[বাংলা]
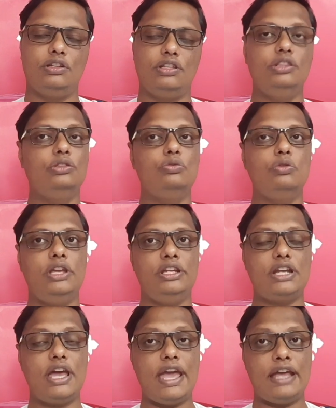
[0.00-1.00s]
কিন্তু
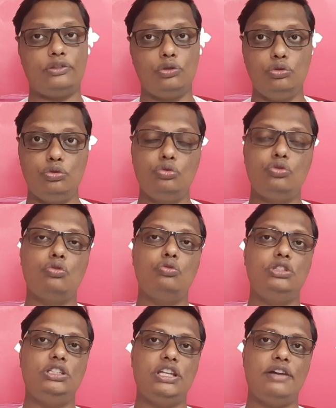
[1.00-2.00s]
এটা এত দ্রুত
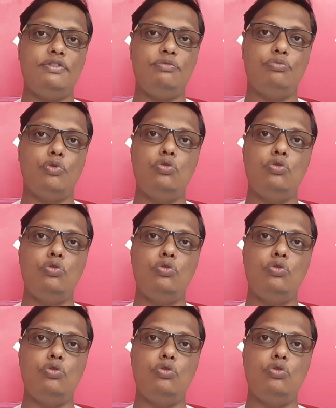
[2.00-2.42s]
গতিতে আমি